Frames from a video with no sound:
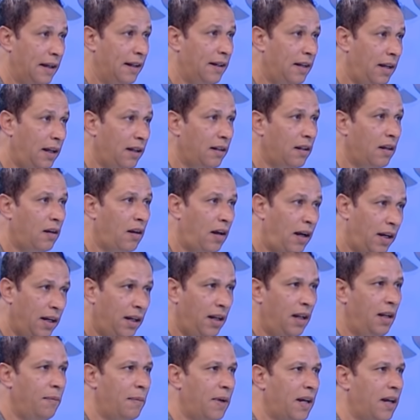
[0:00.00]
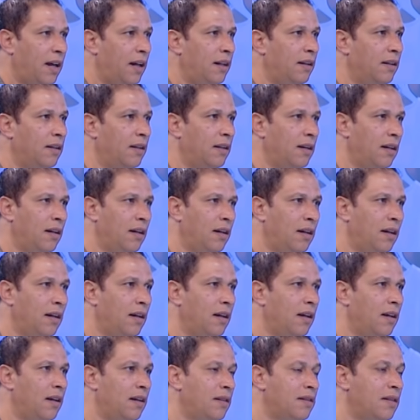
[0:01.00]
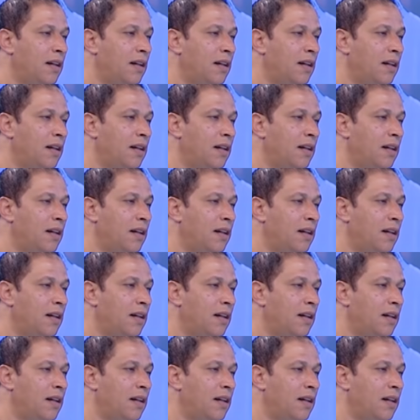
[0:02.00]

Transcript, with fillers: ان احنا رايحين لمكان آه،